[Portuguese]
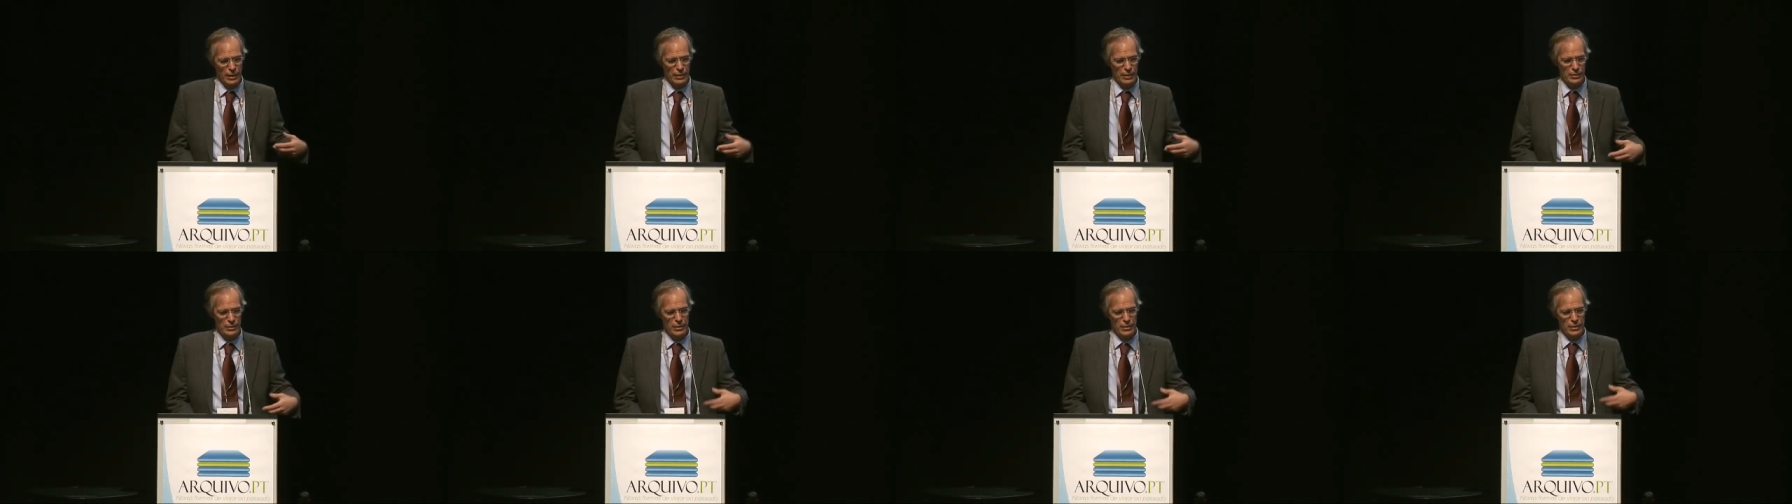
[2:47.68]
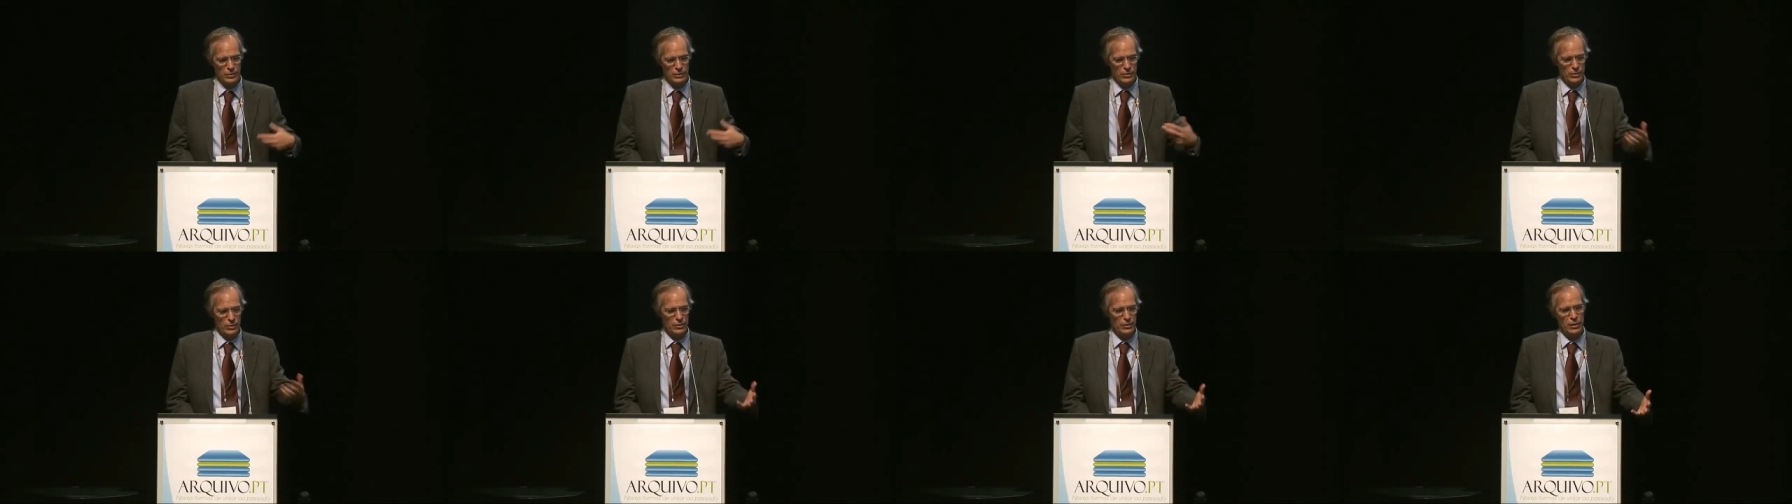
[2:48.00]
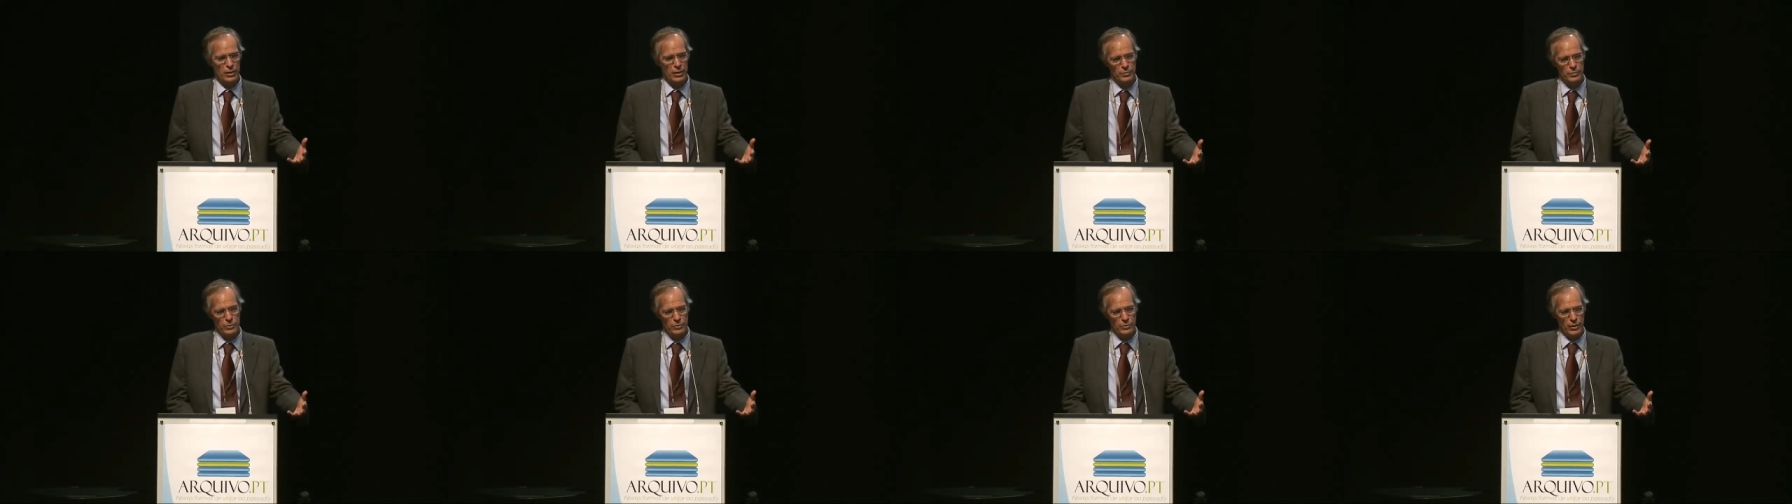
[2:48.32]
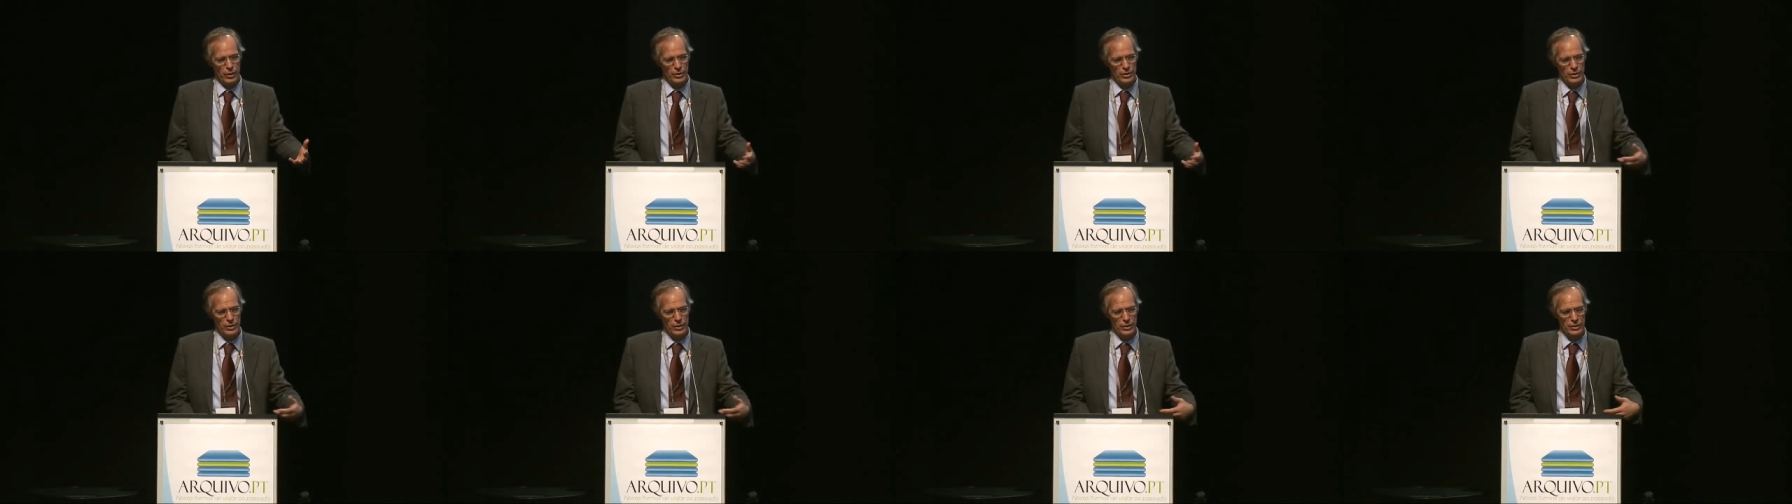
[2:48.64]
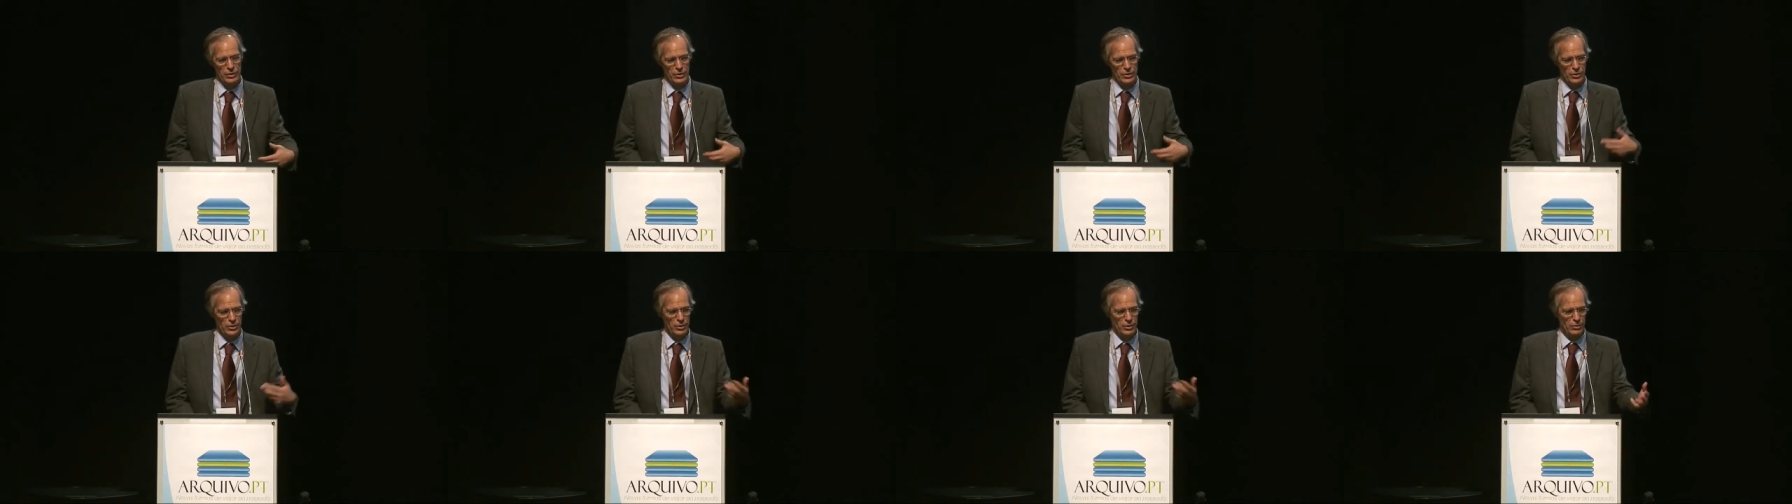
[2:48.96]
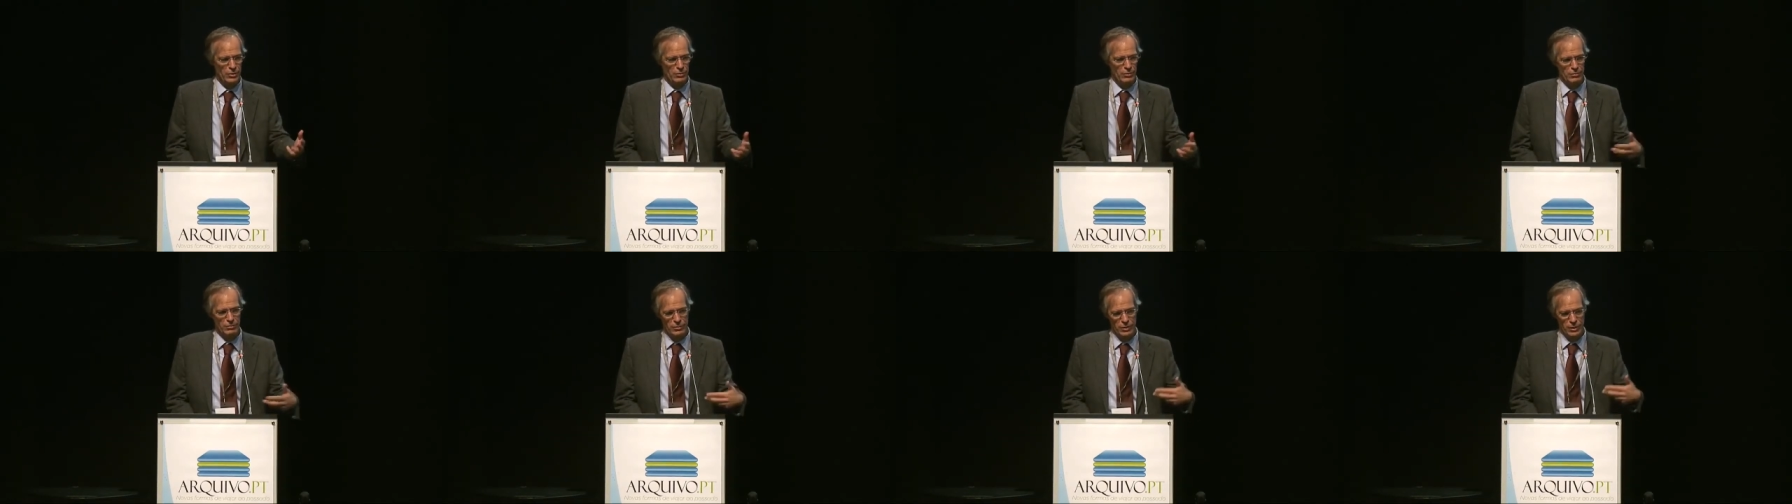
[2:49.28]
as relações interpessoais que
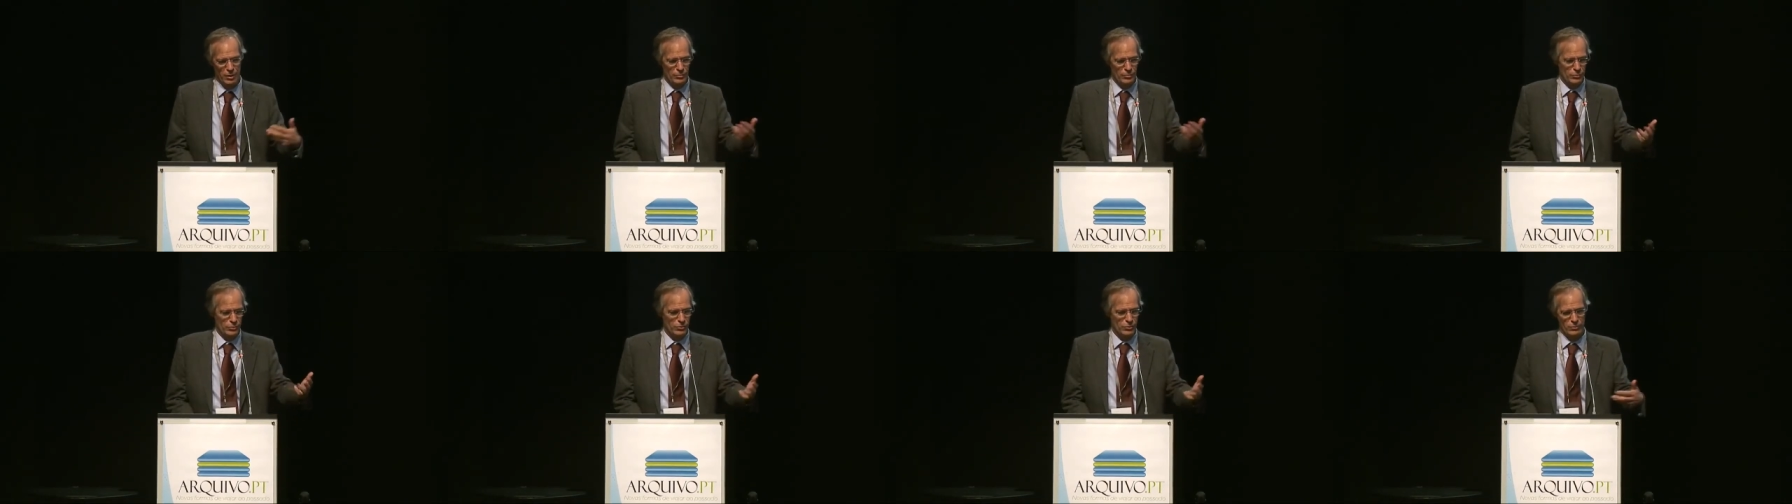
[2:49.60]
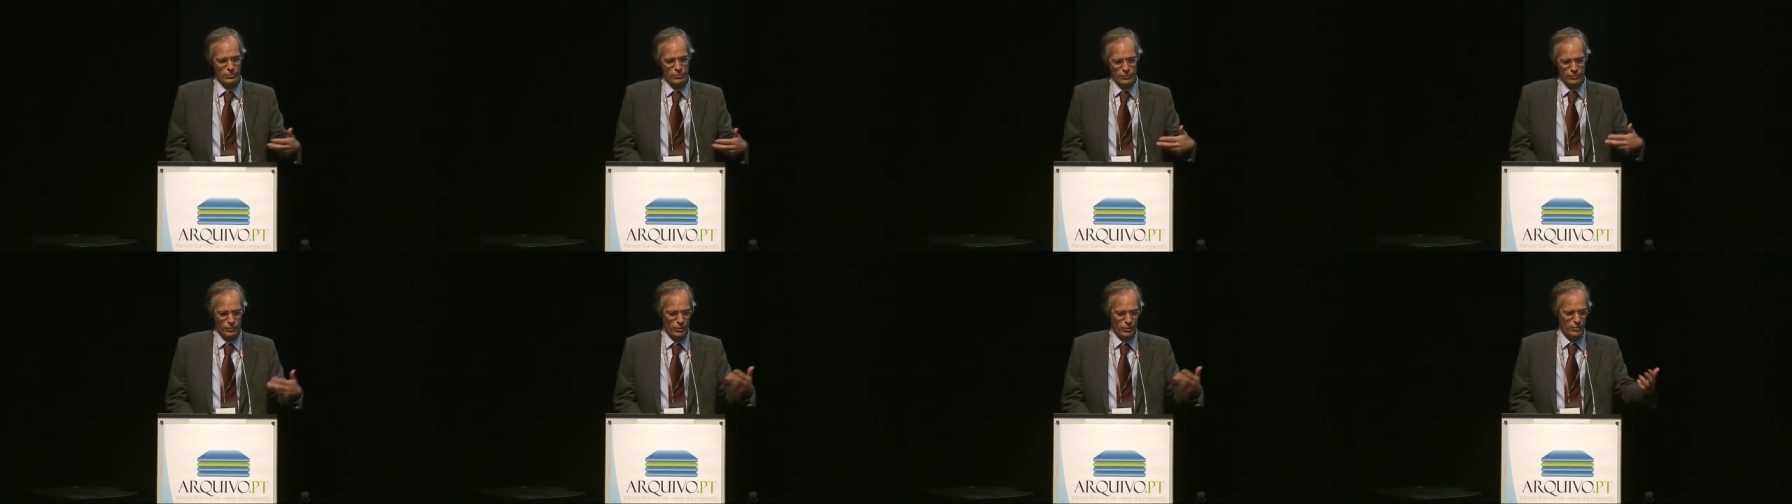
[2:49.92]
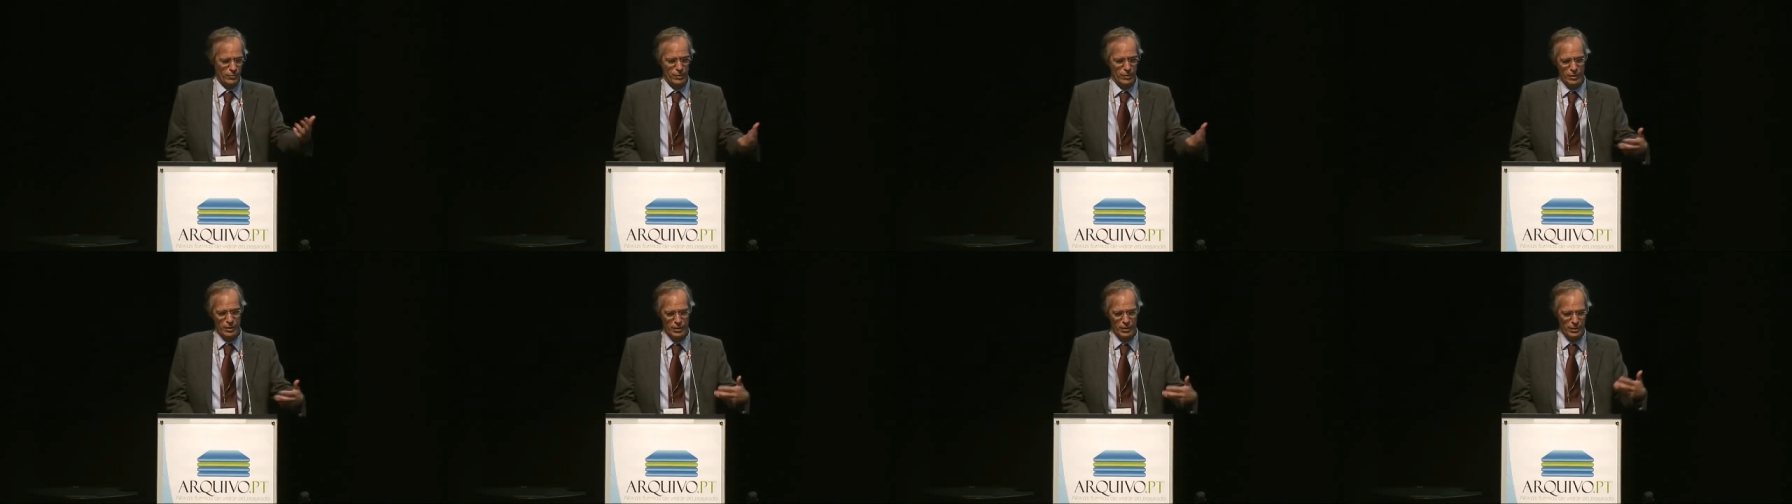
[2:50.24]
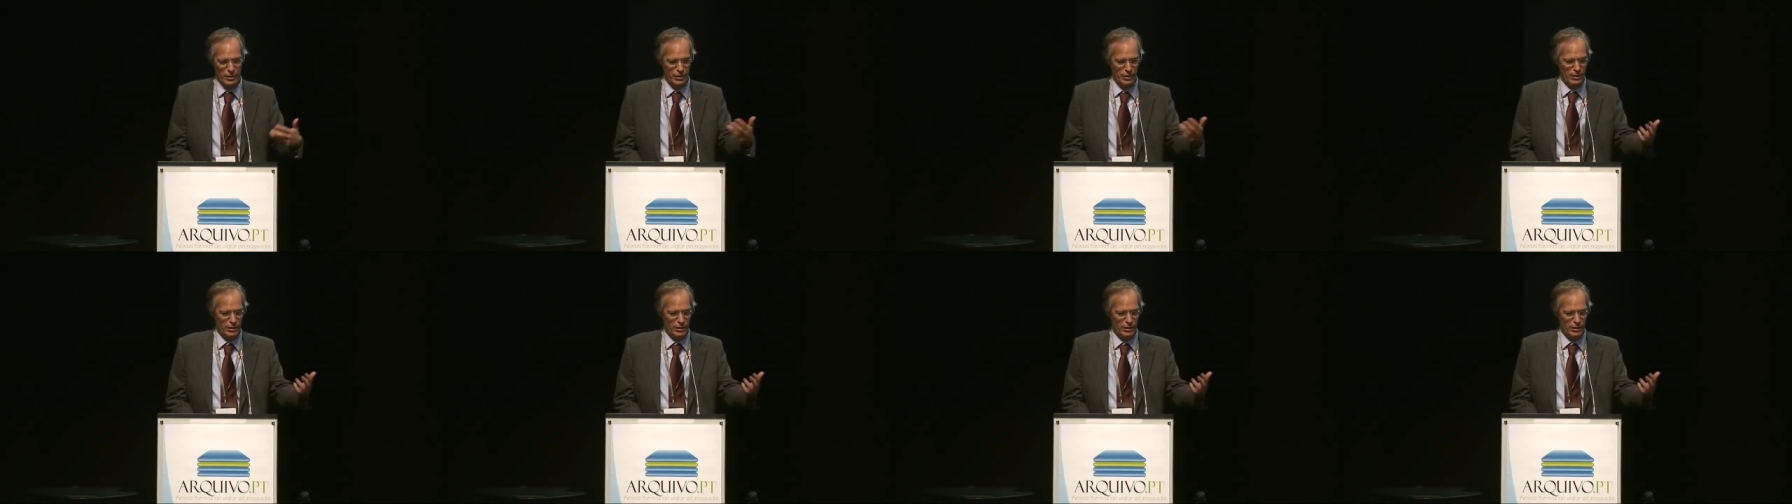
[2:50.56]
existiam, digamos, de uma forma